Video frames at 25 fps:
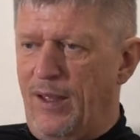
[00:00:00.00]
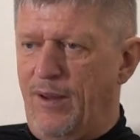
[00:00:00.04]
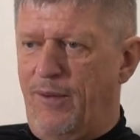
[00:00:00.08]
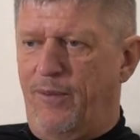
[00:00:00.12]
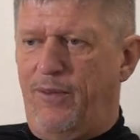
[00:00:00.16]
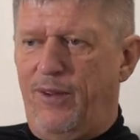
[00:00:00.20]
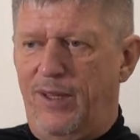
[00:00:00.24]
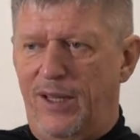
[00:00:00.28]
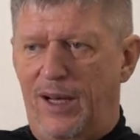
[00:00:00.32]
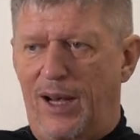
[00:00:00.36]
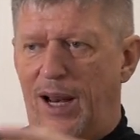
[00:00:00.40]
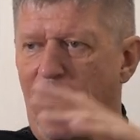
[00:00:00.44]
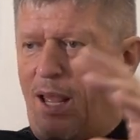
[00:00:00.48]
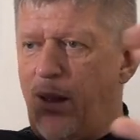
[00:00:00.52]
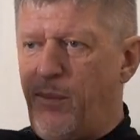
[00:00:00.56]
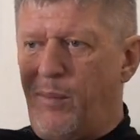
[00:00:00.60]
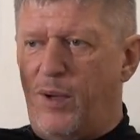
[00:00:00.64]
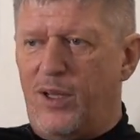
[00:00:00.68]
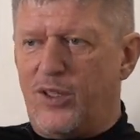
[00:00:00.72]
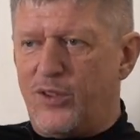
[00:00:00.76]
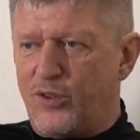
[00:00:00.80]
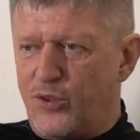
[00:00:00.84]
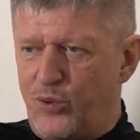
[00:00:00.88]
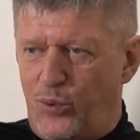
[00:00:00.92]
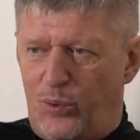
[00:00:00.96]

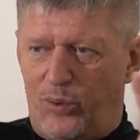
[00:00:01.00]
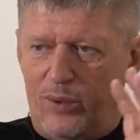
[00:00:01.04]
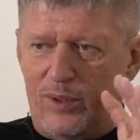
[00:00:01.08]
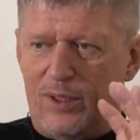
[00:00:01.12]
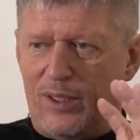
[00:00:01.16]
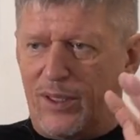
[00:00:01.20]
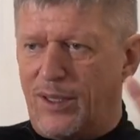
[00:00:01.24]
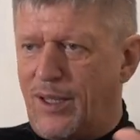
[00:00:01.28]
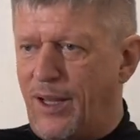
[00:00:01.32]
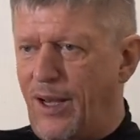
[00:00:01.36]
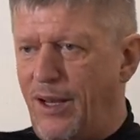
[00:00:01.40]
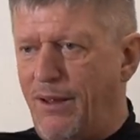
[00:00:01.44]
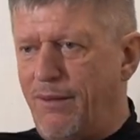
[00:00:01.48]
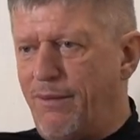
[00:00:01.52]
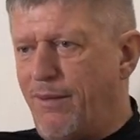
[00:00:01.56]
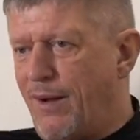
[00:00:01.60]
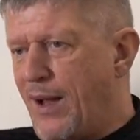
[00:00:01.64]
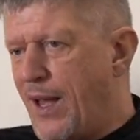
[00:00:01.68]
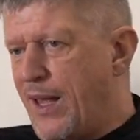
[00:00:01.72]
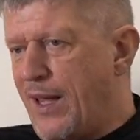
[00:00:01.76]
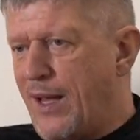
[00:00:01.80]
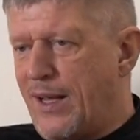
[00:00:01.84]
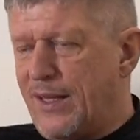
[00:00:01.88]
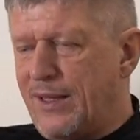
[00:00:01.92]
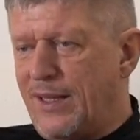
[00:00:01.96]
Выделяемая зона
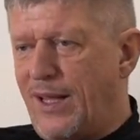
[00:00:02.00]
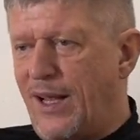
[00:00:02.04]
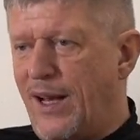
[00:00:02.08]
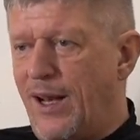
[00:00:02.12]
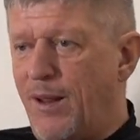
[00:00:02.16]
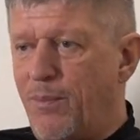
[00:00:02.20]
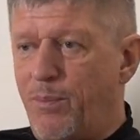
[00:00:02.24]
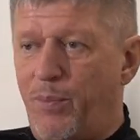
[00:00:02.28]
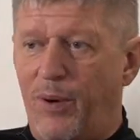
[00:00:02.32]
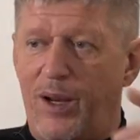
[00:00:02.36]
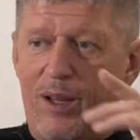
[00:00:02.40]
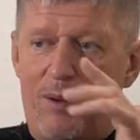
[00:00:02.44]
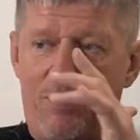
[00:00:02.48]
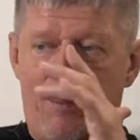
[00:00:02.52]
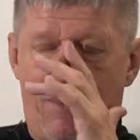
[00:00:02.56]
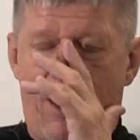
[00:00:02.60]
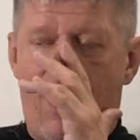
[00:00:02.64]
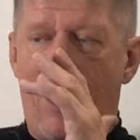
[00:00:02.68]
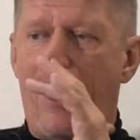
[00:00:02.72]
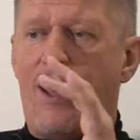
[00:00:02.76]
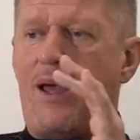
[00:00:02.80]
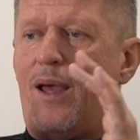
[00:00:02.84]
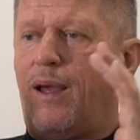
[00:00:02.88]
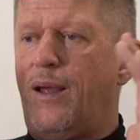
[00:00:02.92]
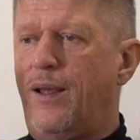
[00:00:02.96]
кривая, она или
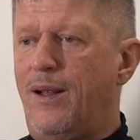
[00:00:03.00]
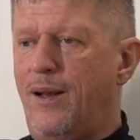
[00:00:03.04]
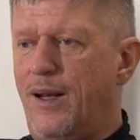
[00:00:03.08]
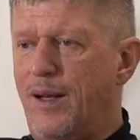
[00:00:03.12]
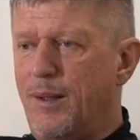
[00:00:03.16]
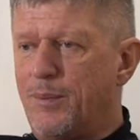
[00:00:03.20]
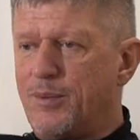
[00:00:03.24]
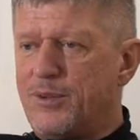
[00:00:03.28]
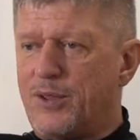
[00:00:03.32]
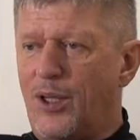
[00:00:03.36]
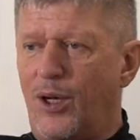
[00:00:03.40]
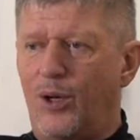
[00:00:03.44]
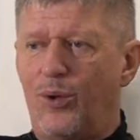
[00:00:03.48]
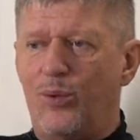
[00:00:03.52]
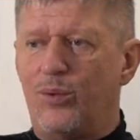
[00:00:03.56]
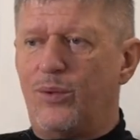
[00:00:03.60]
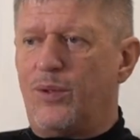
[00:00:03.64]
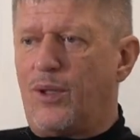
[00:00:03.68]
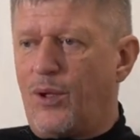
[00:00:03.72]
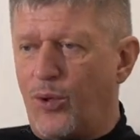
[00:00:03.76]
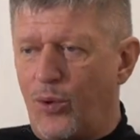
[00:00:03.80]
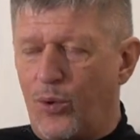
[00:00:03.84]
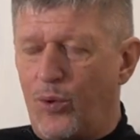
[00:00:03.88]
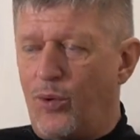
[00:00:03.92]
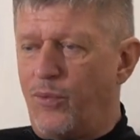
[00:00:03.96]
прямая, или
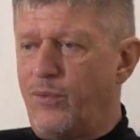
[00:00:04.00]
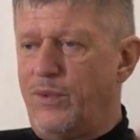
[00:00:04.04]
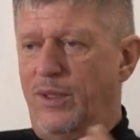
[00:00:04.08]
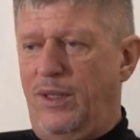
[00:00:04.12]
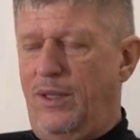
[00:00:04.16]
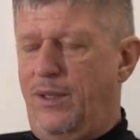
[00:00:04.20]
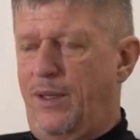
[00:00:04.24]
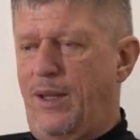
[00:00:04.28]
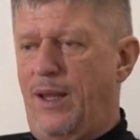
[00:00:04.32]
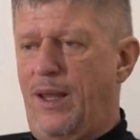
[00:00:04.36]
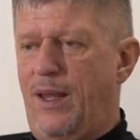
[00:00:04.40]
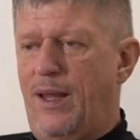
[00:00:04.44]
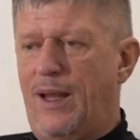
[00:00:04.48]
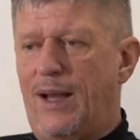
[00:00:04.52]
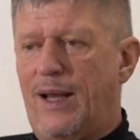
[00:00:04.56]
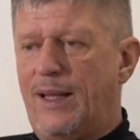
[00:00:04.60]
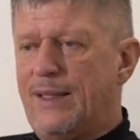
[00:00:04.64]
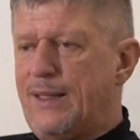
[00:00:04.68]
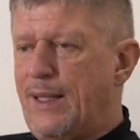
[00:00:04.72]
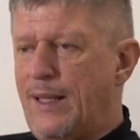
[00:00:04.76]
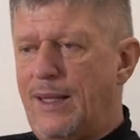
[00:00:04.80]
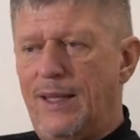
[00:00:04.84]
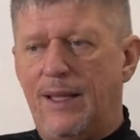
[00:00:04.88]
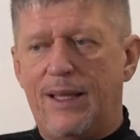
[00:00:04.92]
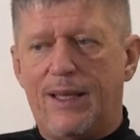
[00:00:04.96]
абсолютно ровненькая,
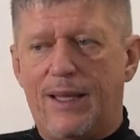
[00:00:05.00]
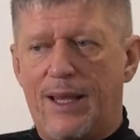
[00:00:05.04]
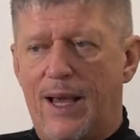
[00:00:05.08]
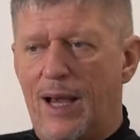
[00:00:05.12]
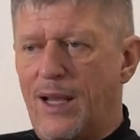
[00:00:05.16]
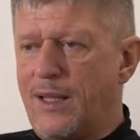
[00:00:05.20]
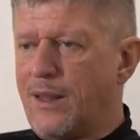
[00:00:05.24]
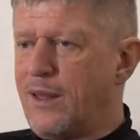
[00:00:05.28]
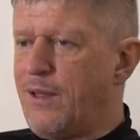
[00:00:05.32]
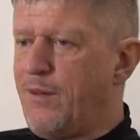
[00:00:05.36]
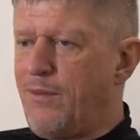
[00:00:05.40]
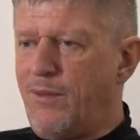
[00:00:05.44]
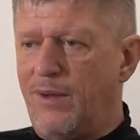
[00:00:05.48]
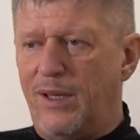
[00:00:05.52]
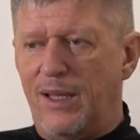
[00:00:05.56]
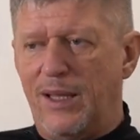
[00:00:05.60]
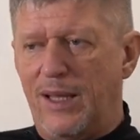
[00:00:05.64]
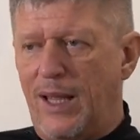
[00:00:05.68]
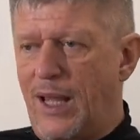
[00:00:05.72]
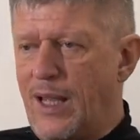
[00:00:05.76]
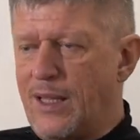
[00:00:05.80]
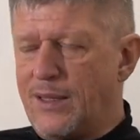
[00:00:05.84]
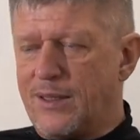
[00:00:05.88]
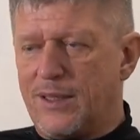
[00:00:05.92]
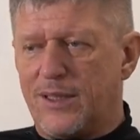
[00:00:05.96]
она никак не
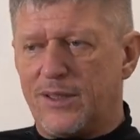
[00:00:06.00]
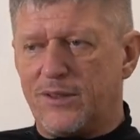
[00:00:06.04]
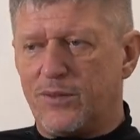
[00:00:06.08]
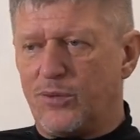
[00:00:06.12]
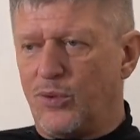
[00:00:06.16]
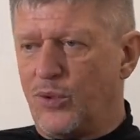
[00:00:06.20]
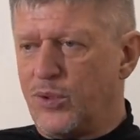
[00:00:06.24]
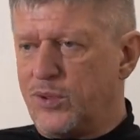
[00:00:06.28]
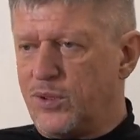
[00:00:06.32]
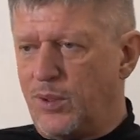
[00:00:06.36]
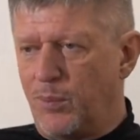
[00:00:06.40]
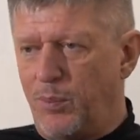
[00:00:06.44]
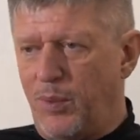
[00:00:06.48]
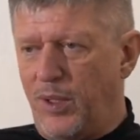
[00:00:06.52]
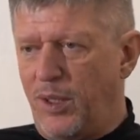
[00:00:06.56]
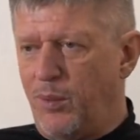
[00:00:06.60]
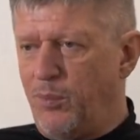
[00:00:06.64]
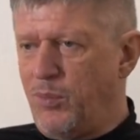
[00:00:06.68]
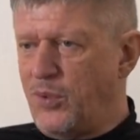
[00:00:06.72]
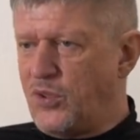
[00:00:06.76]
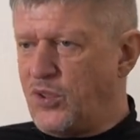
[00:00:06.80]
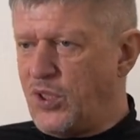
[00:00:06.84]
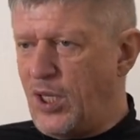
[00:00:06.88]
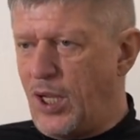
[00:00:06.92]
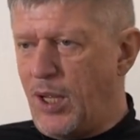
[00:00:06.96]
влияет на свойства
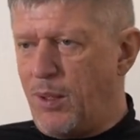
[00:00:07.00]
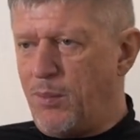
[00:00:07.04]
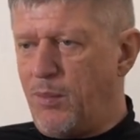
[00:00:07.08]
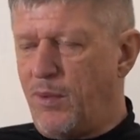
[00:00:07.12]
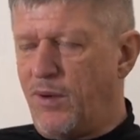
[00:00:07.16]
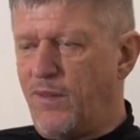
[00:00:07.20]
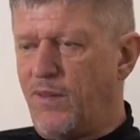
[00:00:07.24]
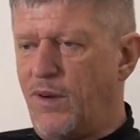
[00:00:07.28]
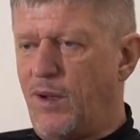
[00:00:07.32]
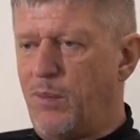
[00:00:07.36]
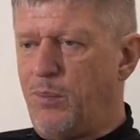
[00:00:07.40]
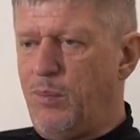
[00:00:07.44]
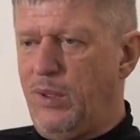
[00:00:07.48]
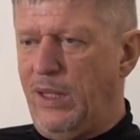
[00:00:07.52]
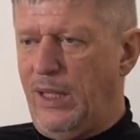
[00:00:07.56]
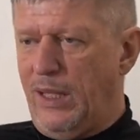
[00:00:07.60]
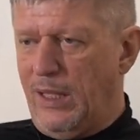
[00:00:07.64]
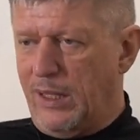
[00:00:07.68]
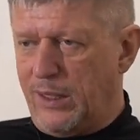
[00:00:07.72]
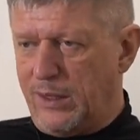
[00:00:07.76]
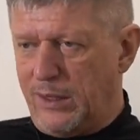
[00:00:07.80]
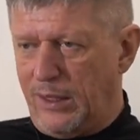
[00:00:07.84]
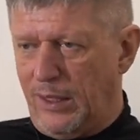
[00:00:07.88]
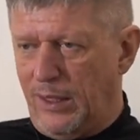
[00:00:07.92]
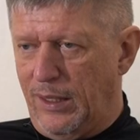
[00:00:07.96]
перемещаемого
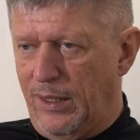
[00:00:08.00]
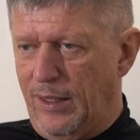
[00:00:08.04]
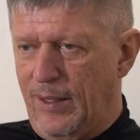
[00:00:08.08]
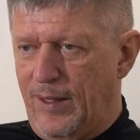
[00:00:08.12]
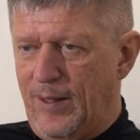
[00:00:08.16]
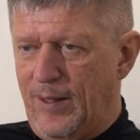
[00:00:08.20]
объекта.